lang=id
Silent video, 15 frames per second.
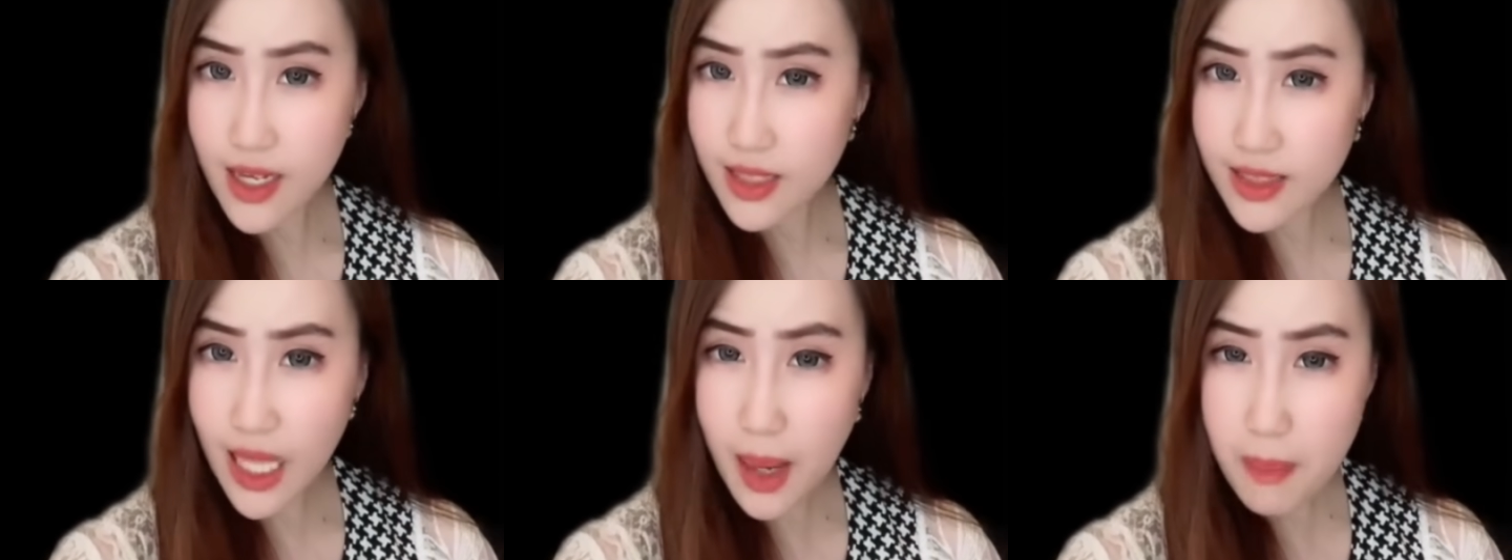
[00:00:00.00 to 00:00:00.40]

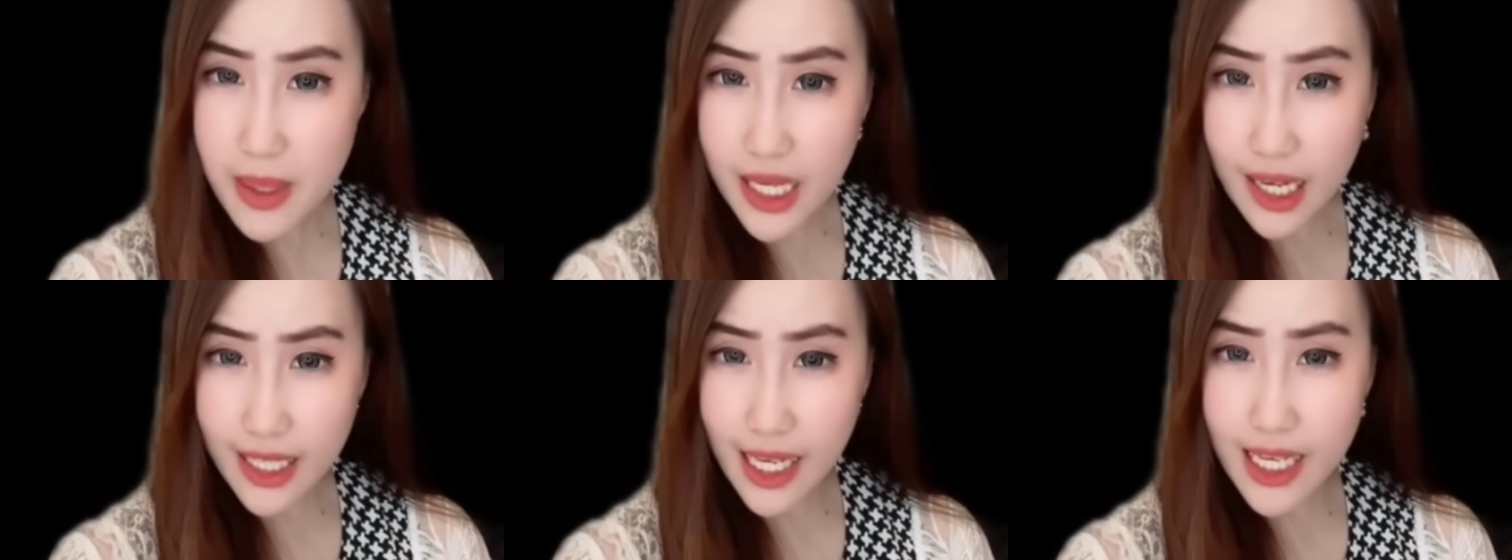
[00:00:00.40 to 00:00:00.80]
Tapi
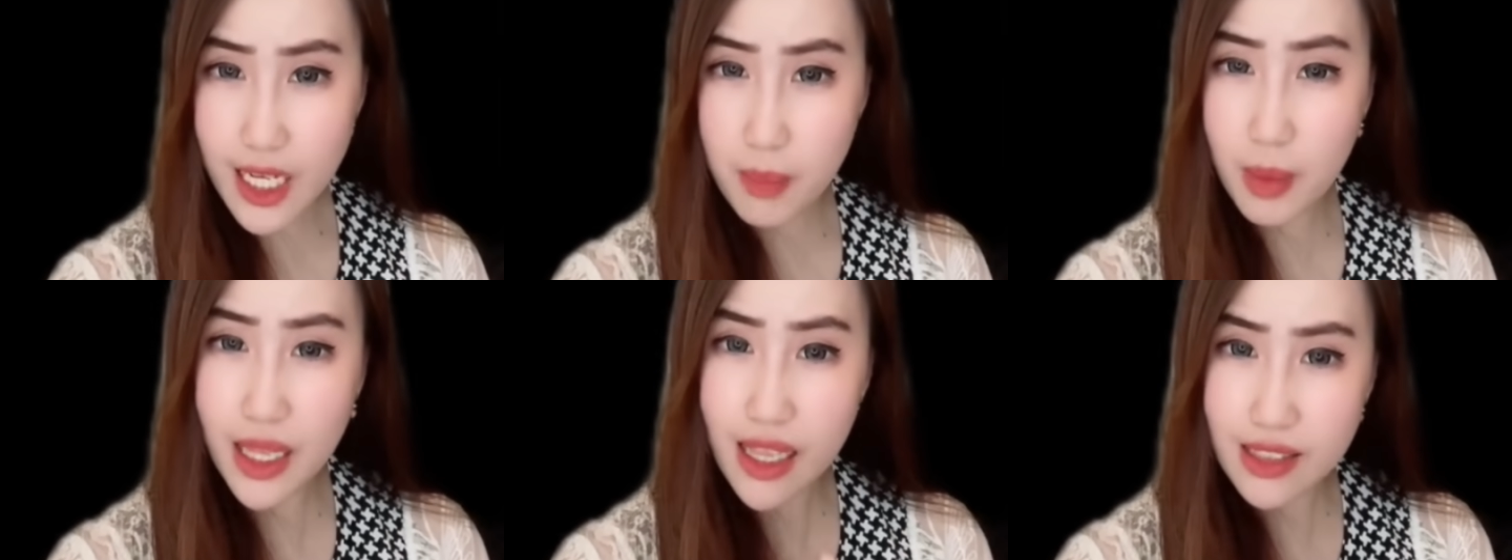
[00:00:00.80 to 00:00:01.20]
kakek ini
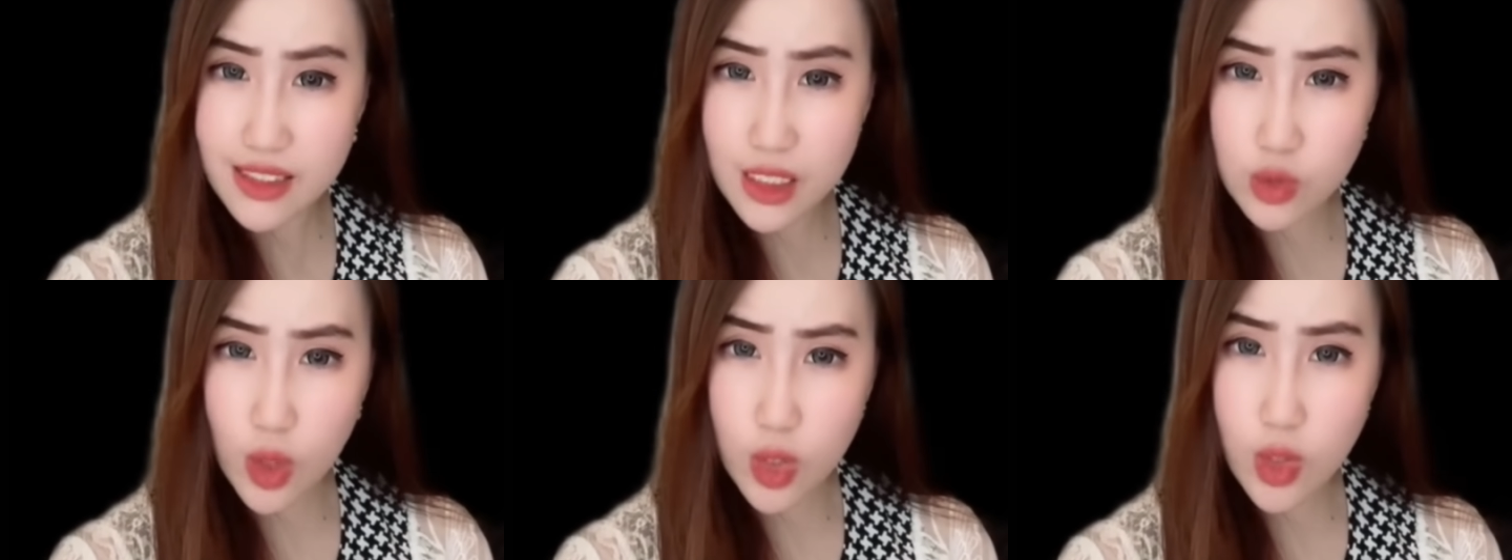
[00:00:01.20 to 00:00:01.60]
bilang
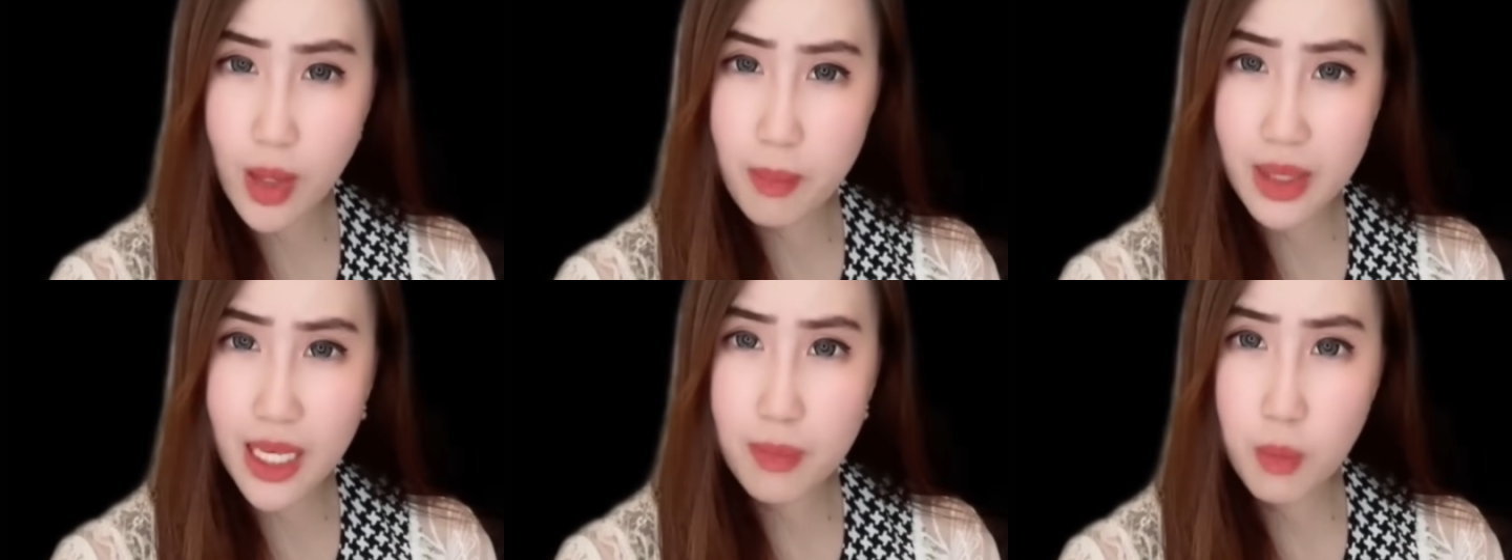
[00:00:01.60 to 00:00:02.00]
sesuatu yang
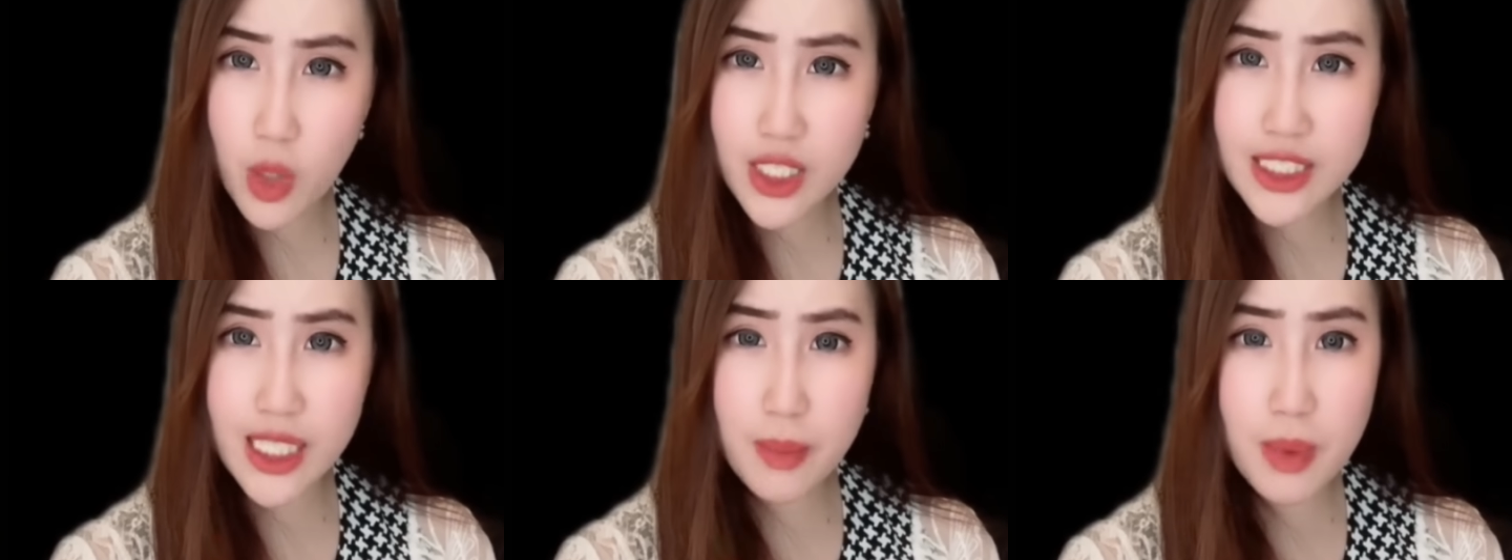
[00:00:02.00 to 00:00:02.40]
bikin
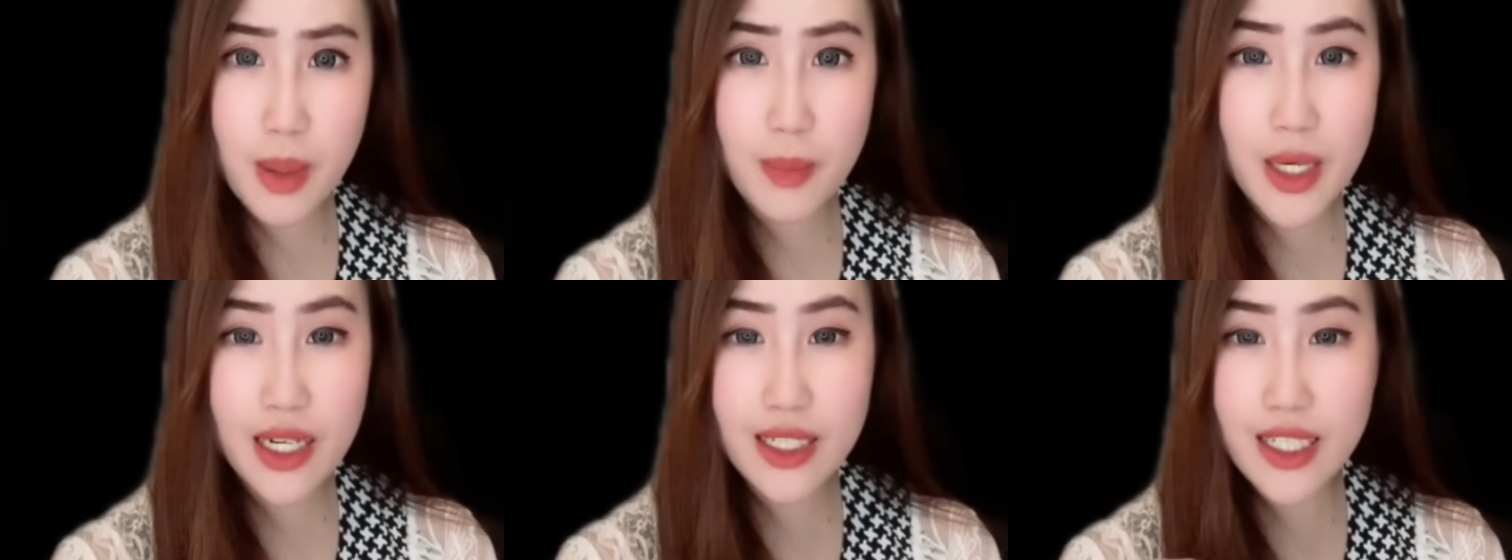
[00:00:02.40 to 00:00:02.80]
polisinya
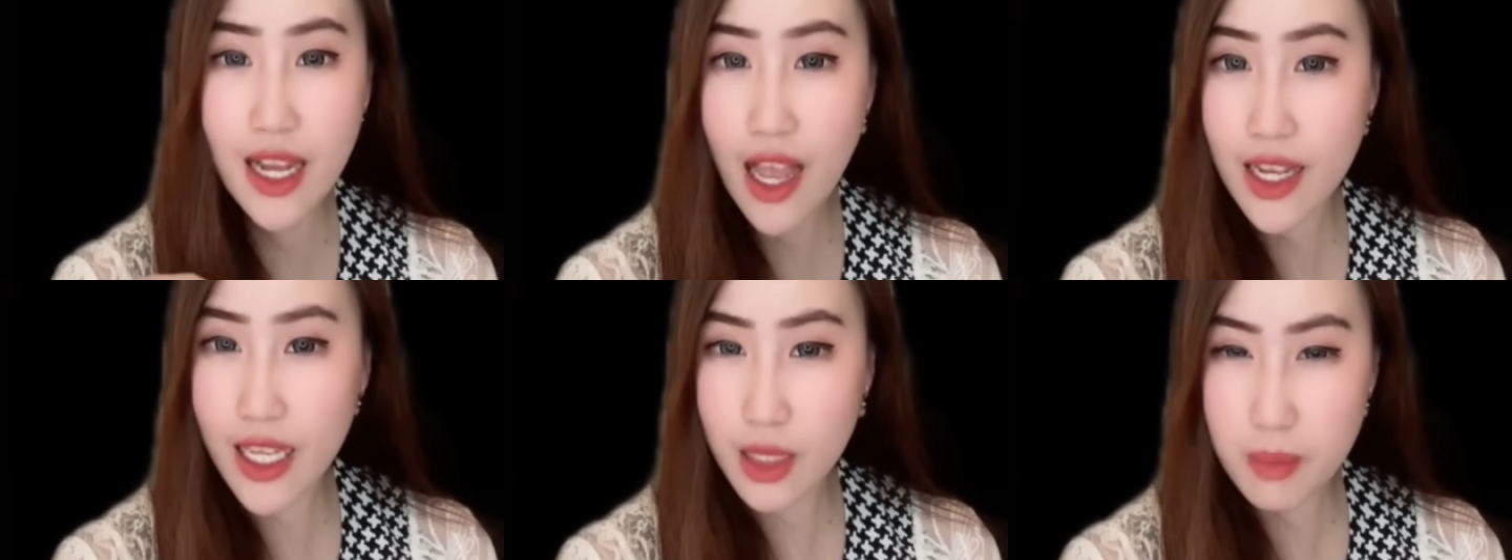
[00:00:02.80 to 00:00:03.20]
benar-benar
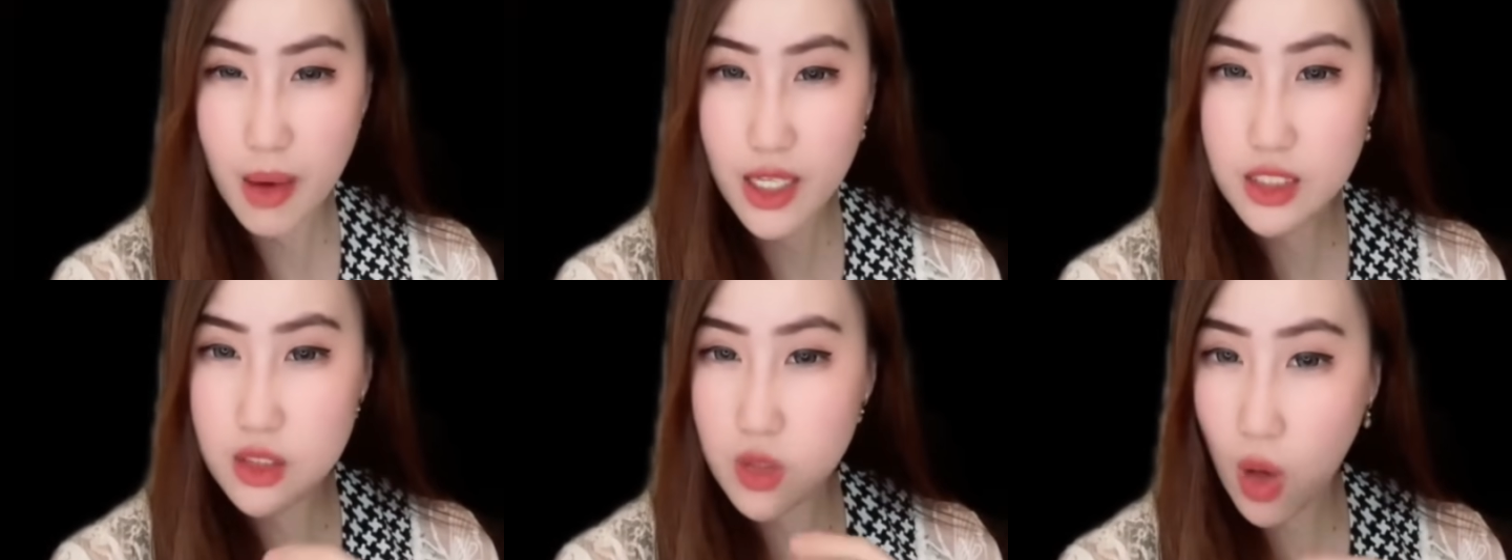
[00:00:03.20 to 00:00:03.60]
kaget
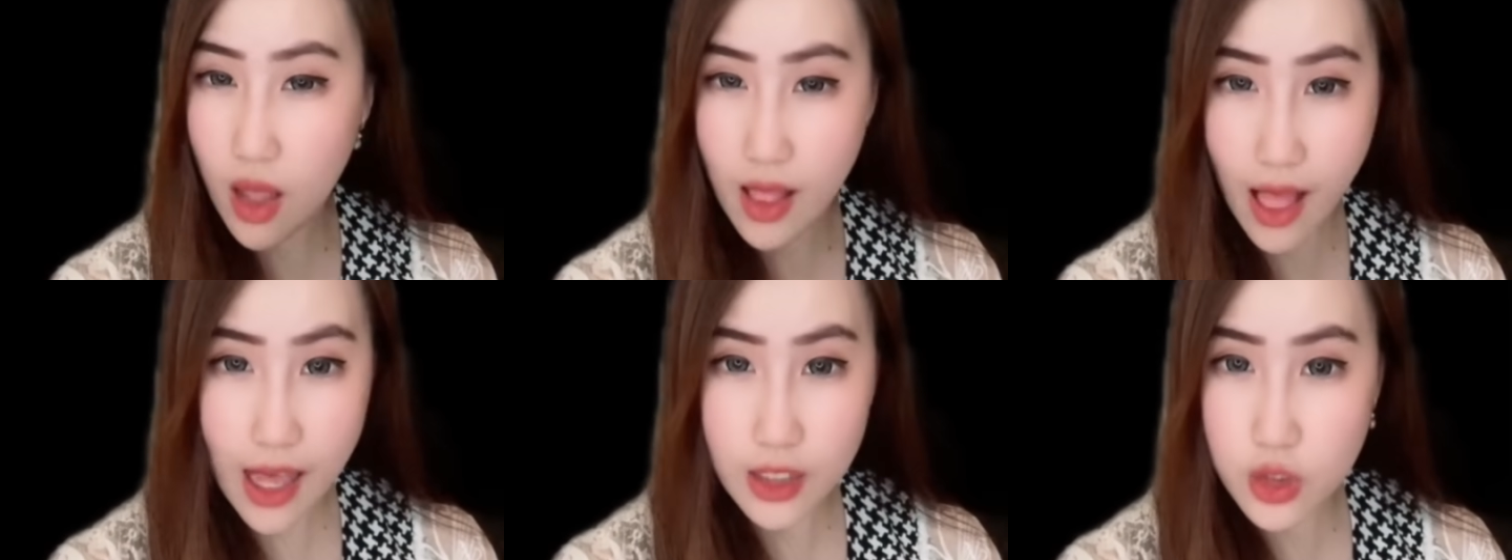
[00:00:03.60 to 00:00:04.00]
banget soal
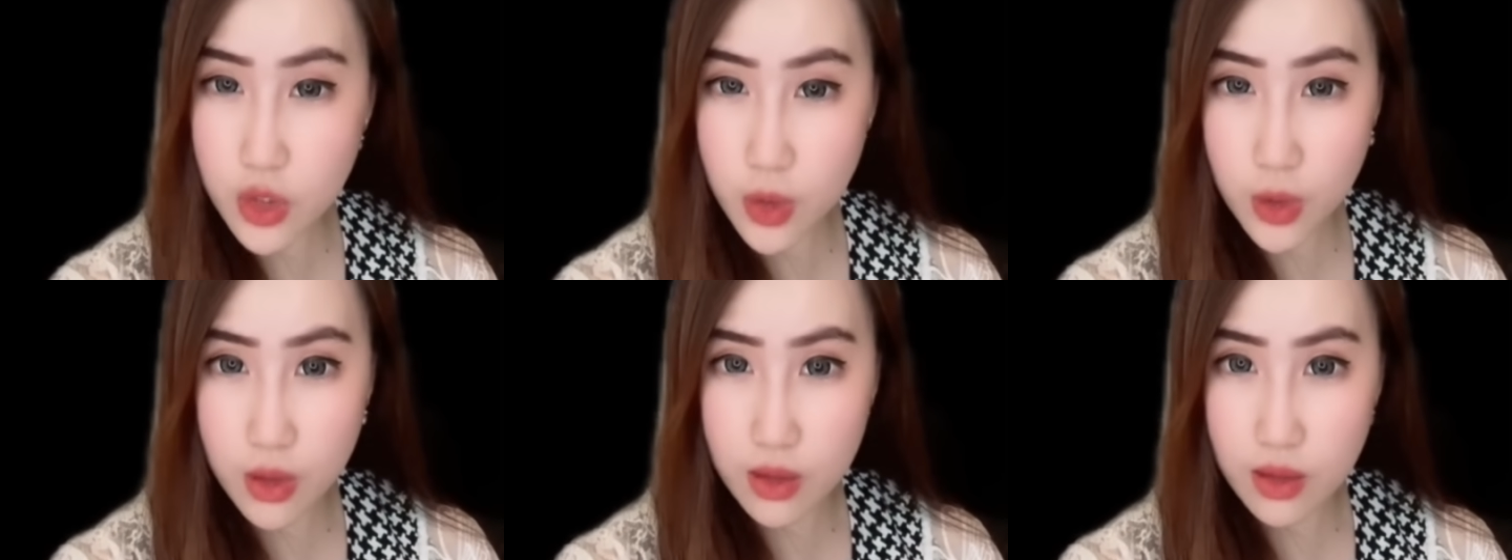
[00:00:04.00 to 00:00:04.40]

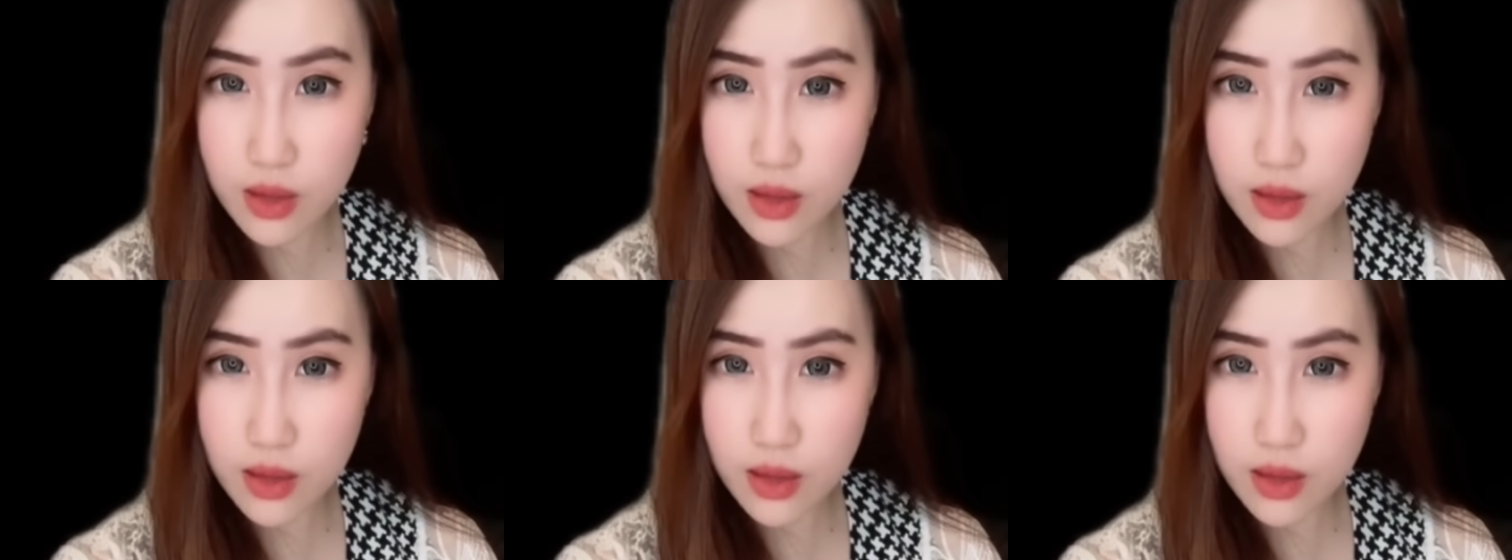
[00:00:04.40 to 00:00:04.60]
Arjun.